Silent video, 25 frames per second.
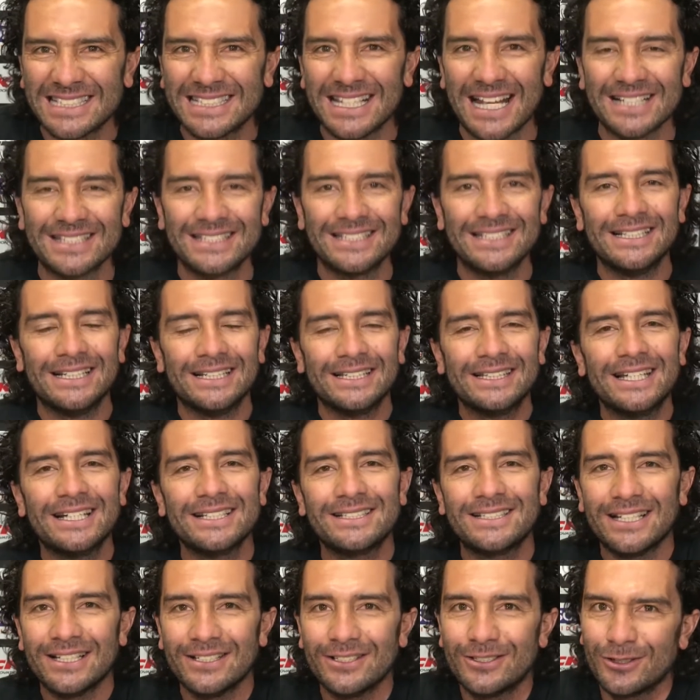Se hacían
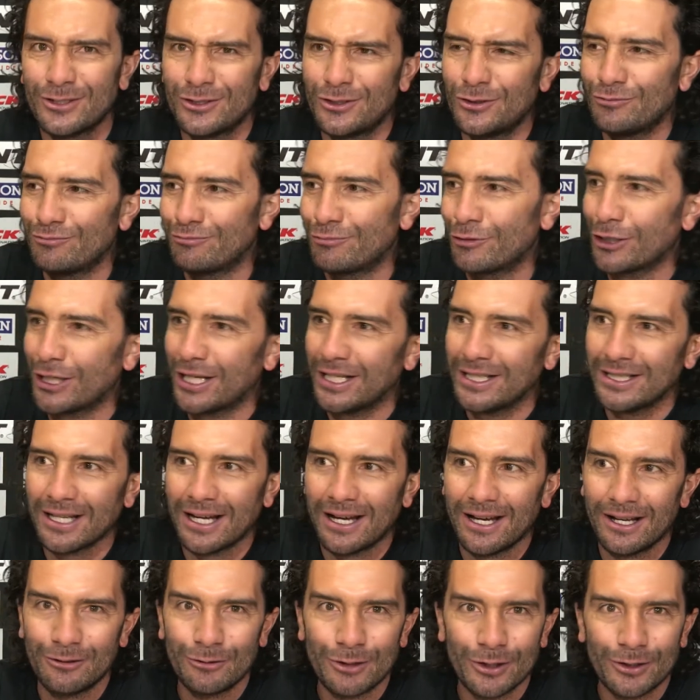descensos por
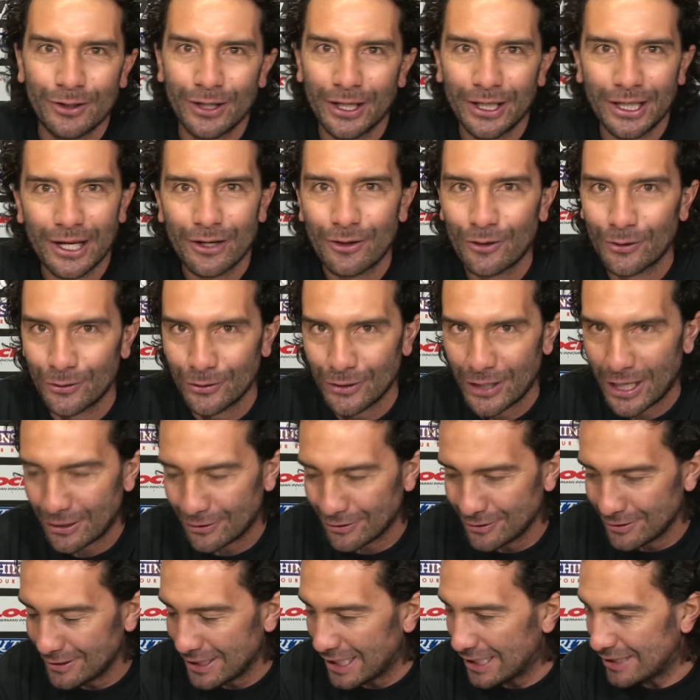allá luego de que
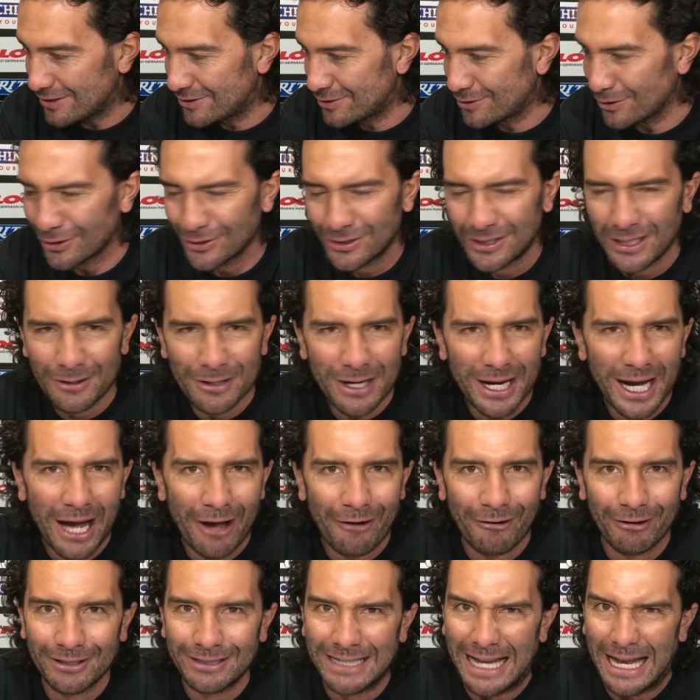coronaron el sote,
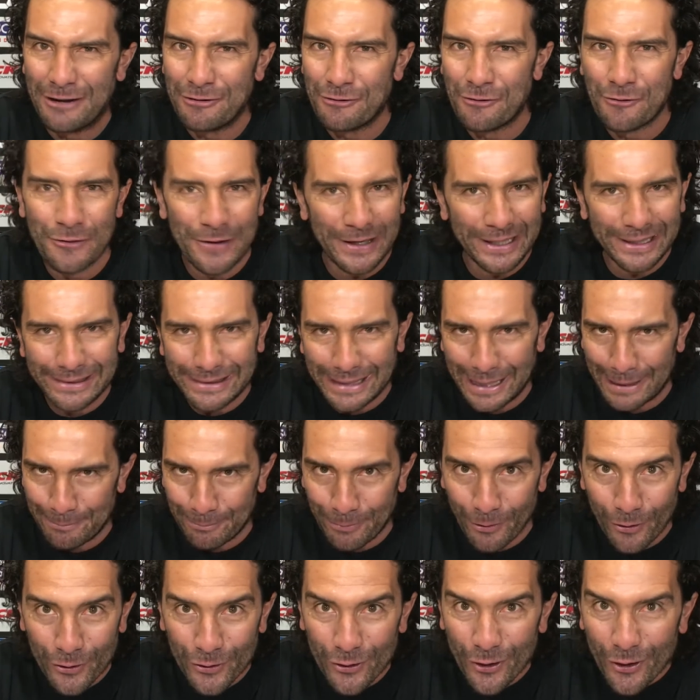bajaban a
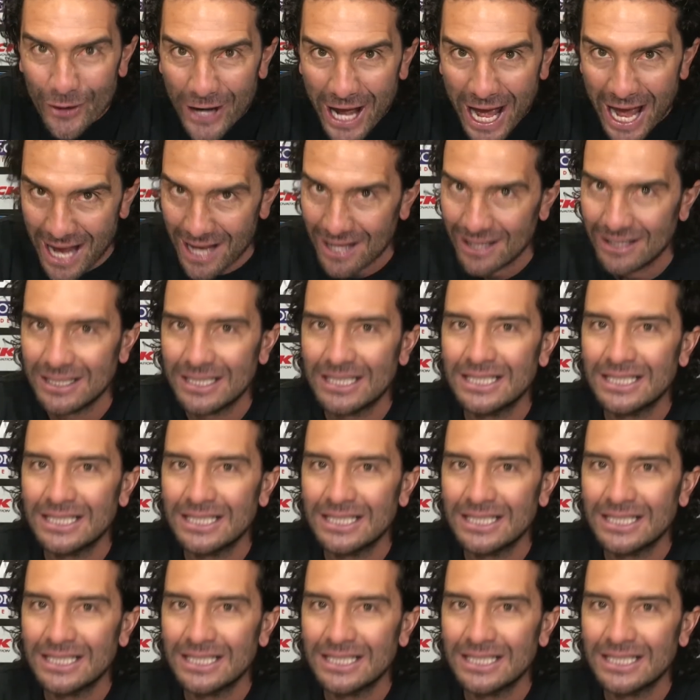90 por hora.